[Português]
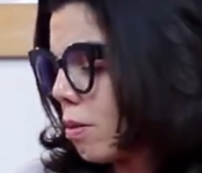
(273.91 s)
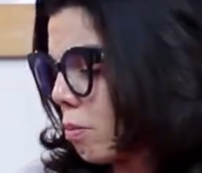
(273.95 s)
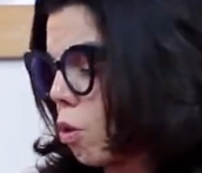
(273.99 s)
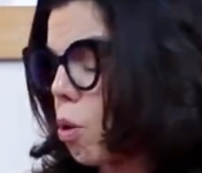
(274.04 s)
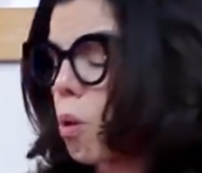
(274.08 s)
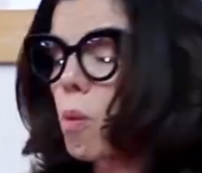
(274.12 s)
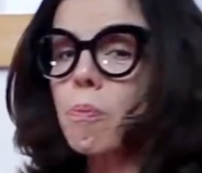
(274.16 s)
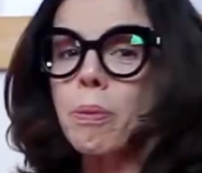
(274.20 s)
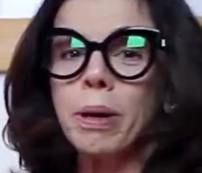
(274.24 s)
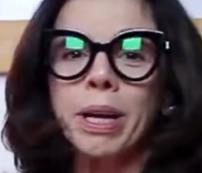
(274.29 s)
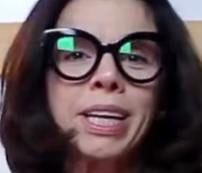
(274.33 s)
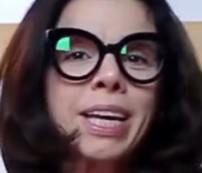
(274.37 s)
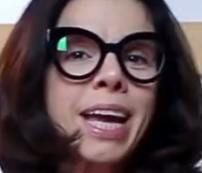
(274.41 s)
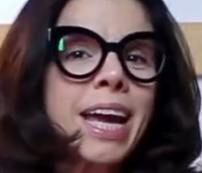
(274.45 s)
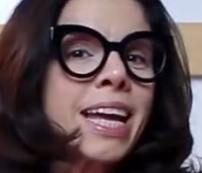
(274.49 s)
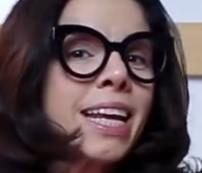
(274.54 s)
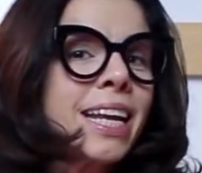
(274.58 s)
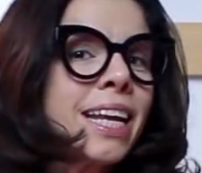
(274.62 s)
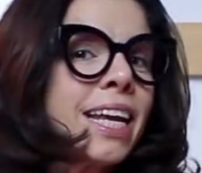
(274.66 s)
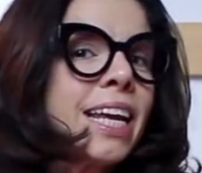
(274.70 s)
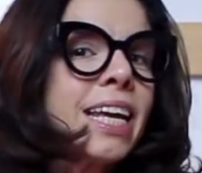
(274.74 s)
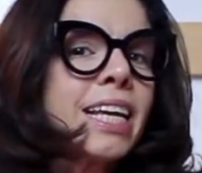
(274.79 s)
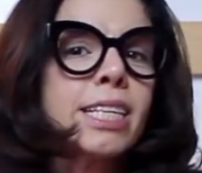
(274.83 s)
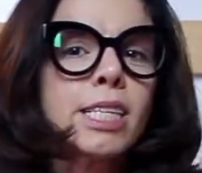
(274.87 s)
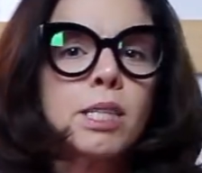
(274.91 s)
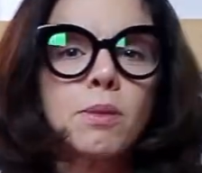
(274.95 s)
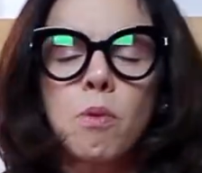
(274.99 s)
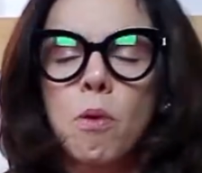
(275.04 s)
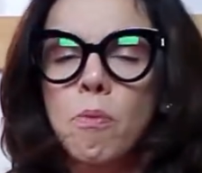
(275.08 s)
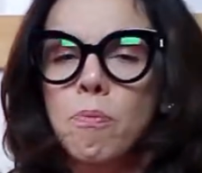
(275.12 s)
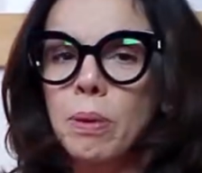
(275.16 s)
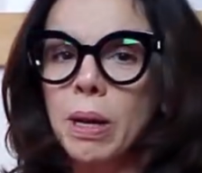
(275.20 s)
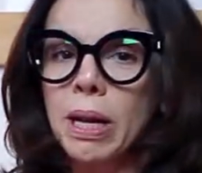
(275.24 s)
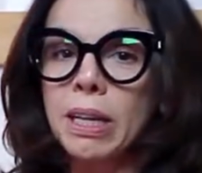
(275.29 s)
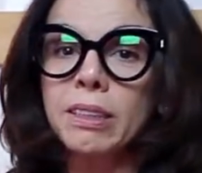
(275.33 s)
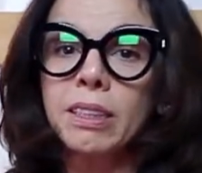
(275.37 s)

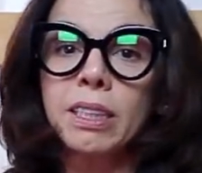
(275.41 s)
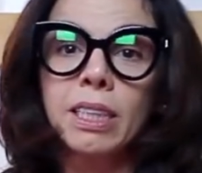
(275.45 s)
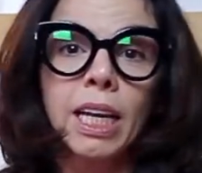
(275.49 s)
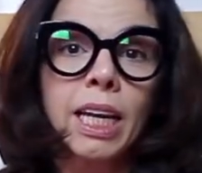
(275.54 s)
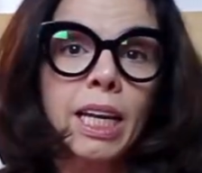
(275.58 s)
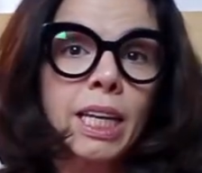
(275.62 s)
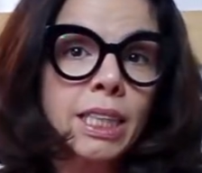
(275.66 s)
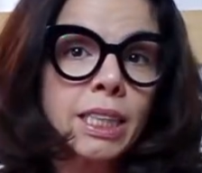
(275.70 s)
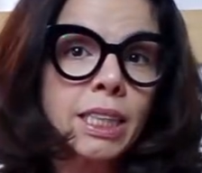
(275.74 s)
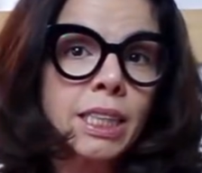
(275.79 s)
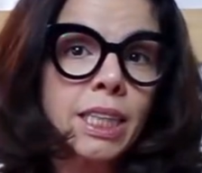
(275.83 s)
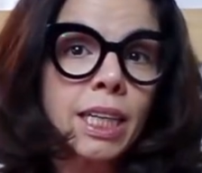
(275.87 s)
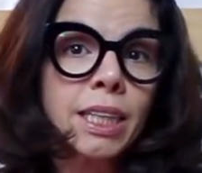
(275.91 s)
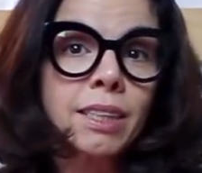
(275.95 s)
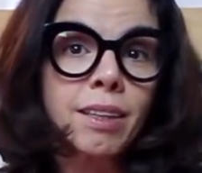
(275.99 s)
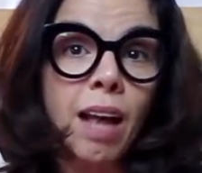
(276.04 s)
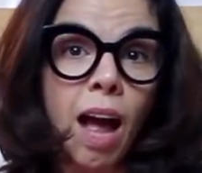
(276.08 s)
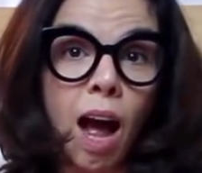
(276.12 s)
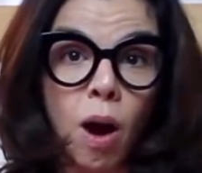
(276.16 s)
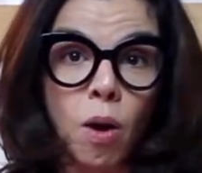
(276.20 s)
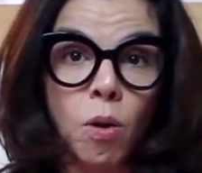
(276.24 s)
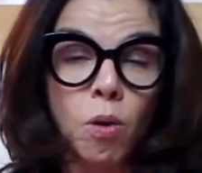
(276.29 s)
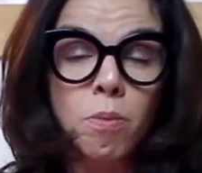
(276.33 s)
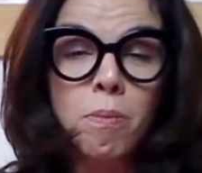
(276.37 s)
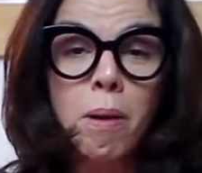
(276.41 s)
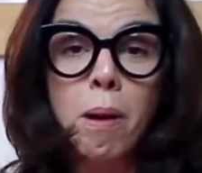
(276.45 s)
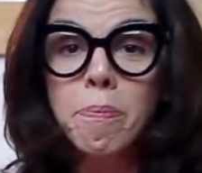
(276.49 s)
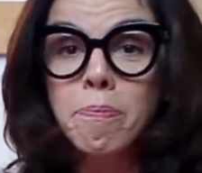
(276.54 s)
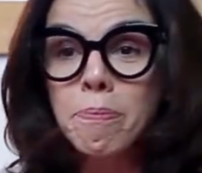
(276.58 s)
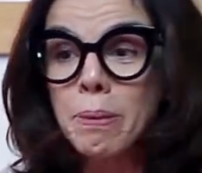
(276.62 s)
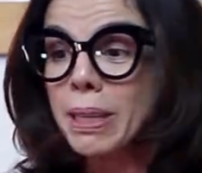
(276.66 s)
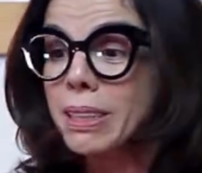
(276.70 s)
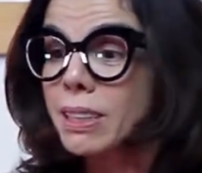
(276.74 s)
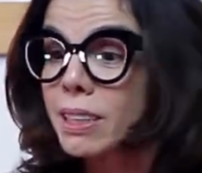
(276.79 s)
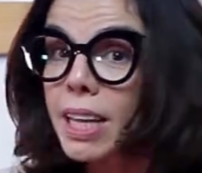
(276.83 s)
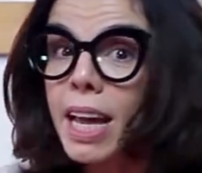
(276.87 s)
companheirismo, presença e tal, uma
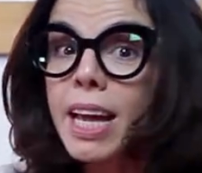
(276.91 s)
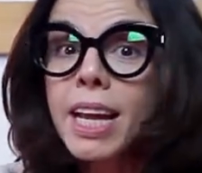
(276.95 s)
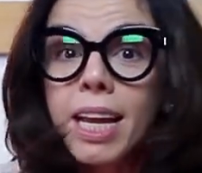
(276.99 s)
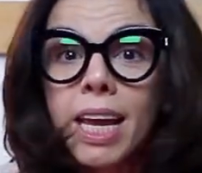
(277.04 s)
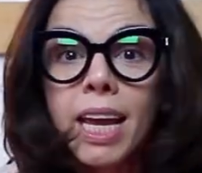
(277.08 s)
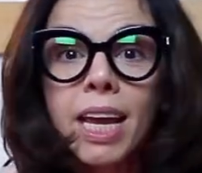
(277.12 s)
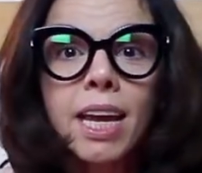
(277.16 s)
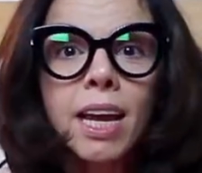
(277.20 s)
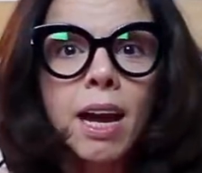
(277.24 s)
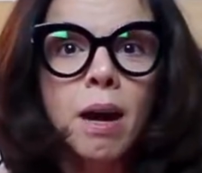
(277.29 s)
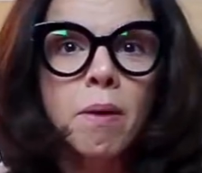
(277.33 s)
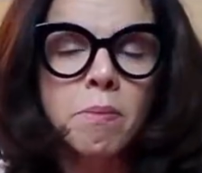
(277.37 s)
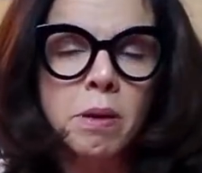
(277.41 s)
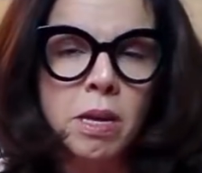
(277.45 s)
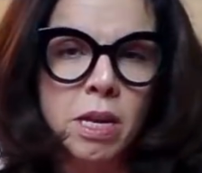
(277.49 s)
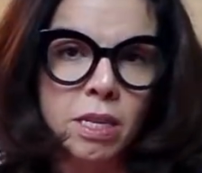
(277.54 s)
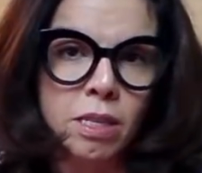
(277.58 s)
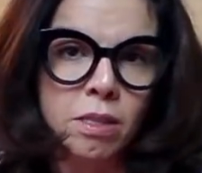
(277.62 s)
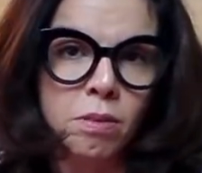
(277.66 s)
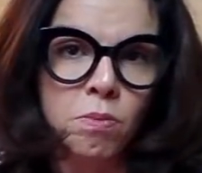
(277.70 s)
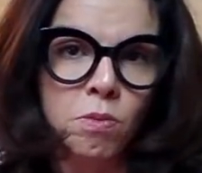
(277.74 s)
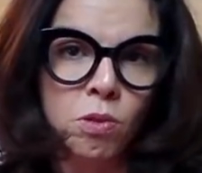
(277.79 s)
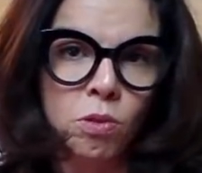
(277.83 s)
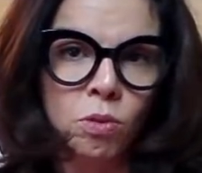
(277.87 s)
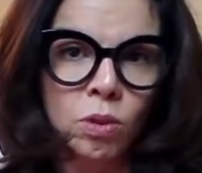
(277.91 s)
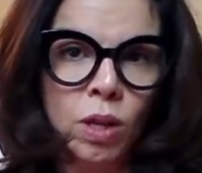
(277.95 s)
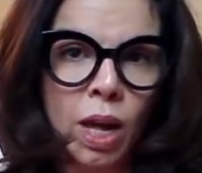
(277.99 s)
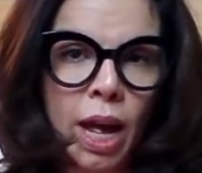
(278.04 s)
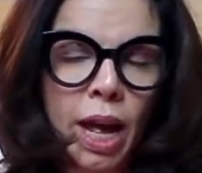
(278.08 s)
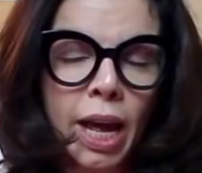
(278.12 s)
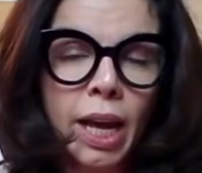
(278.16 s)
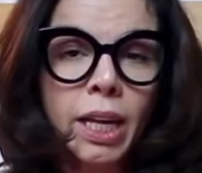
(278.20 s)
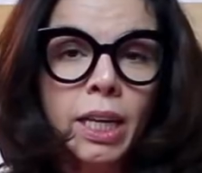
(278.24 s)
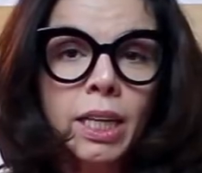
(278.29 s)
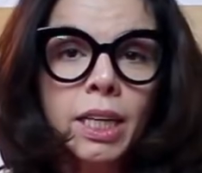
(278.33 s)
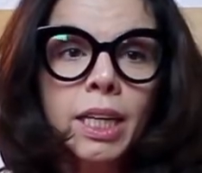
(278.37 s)
parceria mesmo,
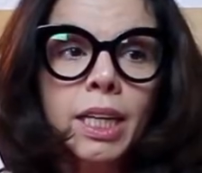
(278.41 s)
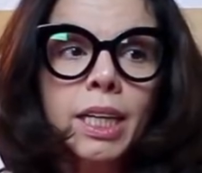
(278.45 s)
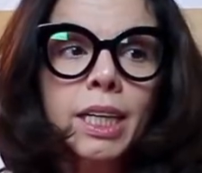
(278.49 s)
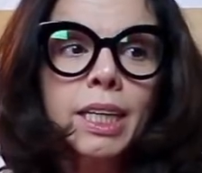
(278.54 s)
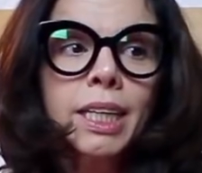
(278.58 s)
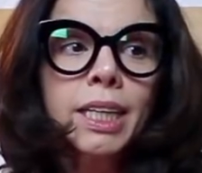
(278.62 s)
né?